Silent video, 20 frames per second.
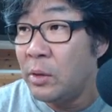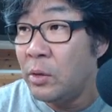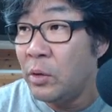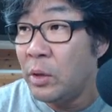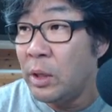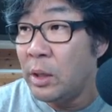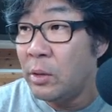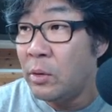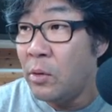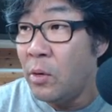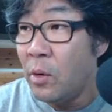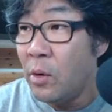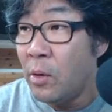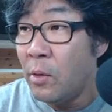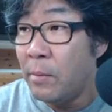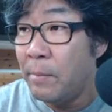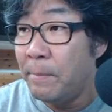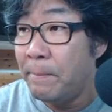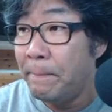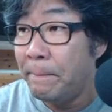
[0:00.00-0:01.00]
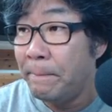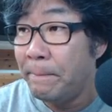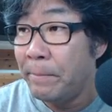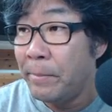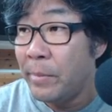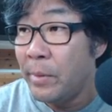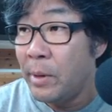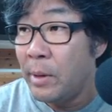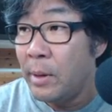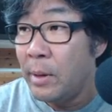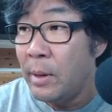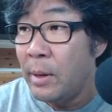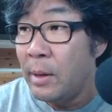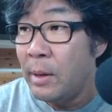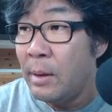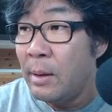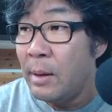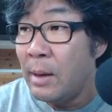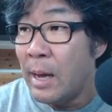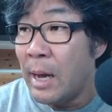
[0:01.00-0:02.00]
여기 있고,
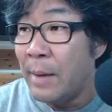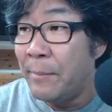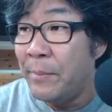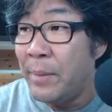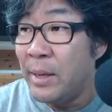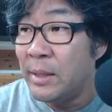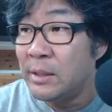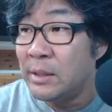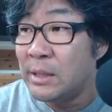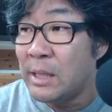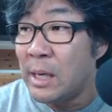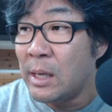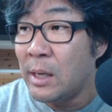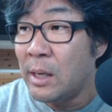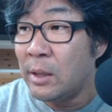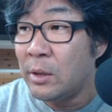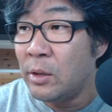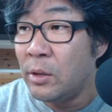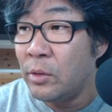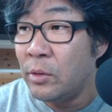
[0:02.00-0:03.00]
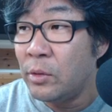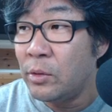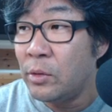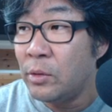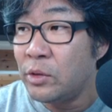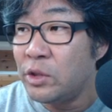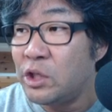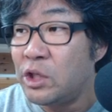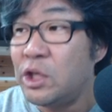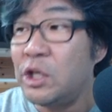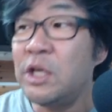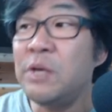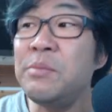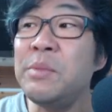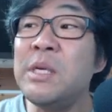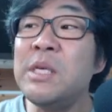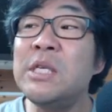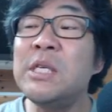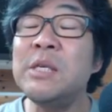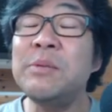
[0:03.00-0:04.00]
앞에 이제 삼각형으로
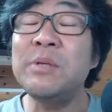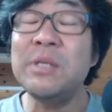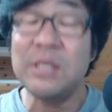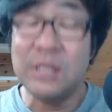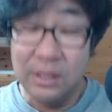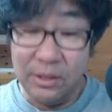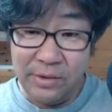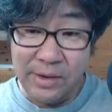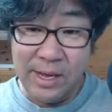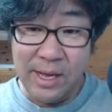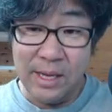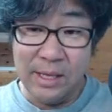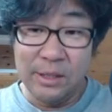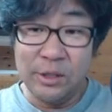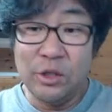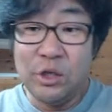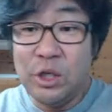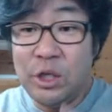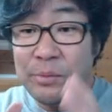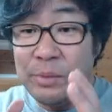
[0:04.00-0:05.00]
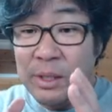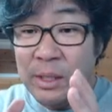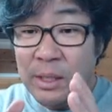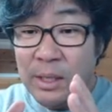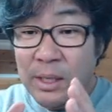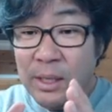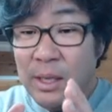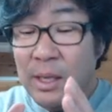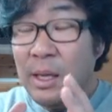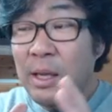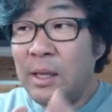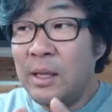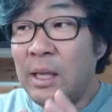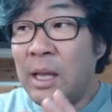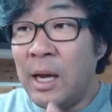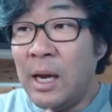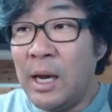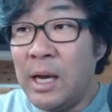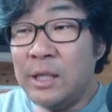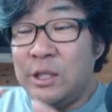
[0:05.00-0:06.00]
취미집을 친 거예요.
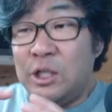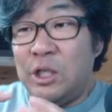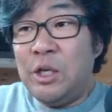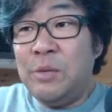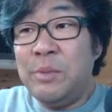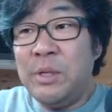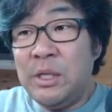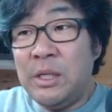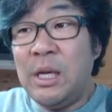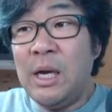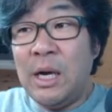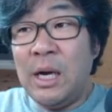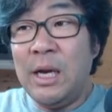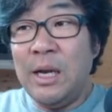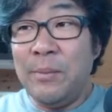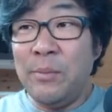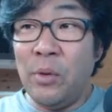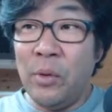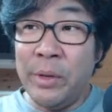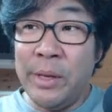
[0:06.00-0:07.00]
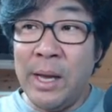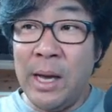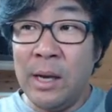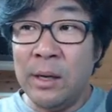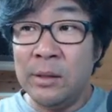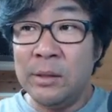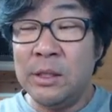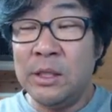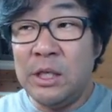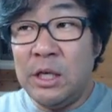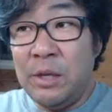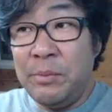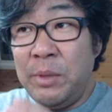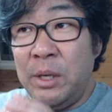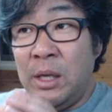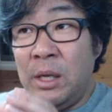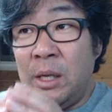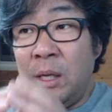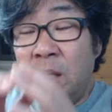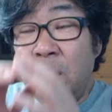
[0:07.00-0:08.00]
내가 취미 생활이 뭐냐, 그
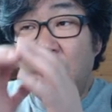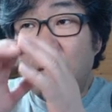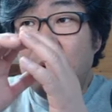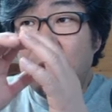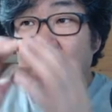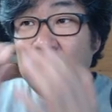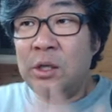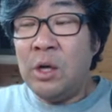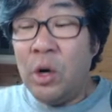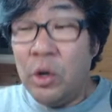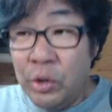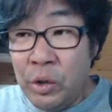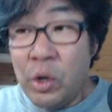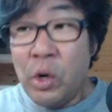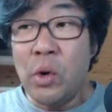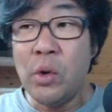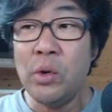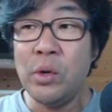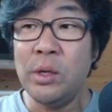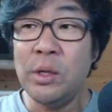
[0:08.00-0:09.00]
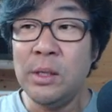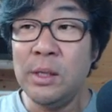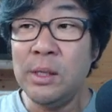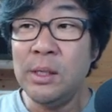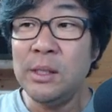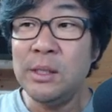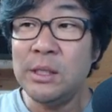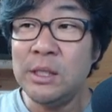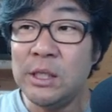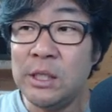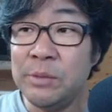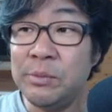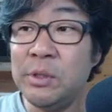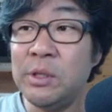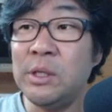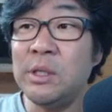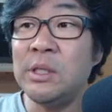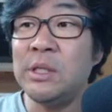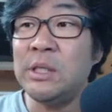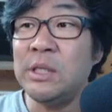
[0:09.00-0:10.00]
취미 전용
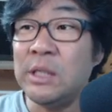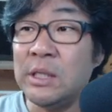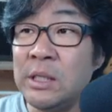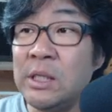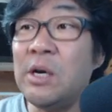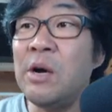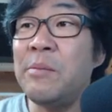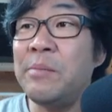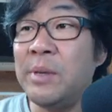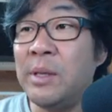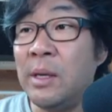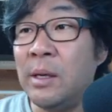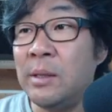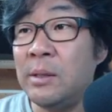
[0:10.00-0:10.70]
집을 진 겁니다.